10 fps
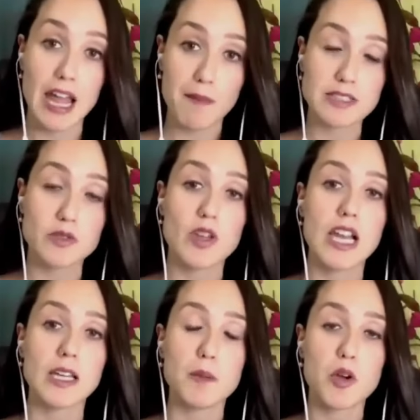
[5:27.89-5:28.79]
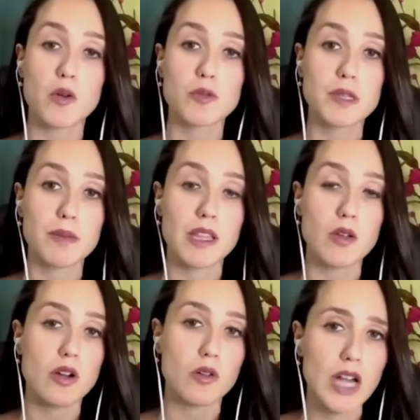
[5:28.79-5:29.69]
además todo el ánimo, como siempre
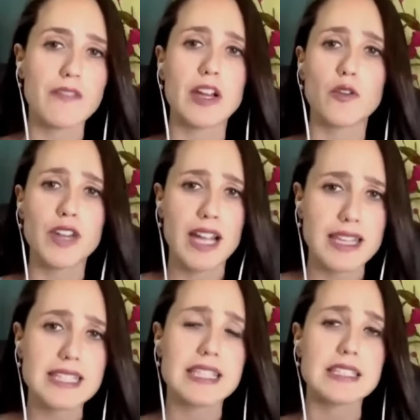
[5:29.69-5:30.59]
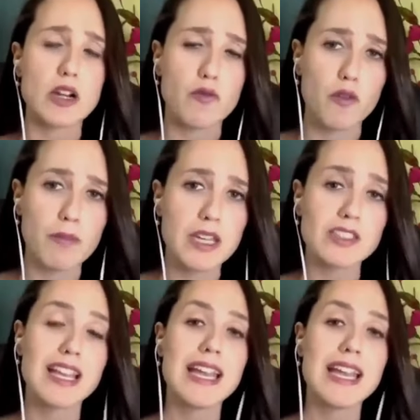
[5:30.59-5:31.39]
digo, a CONAF, a los brigadistas, a los bomberos